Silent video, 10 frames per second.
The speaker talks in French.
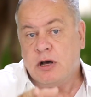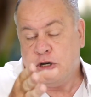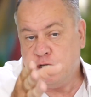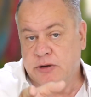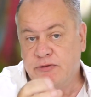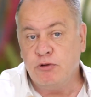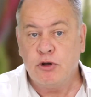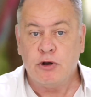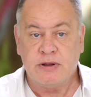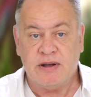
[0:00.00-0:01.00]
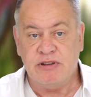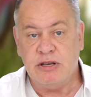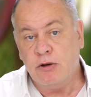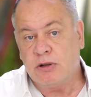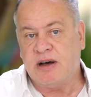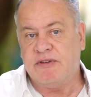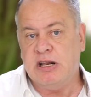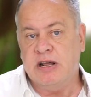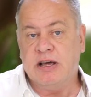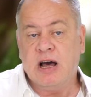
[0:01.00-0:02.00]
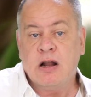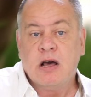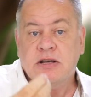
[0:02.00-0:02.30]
j'ai vu que dans ta vidéo, travail illégal,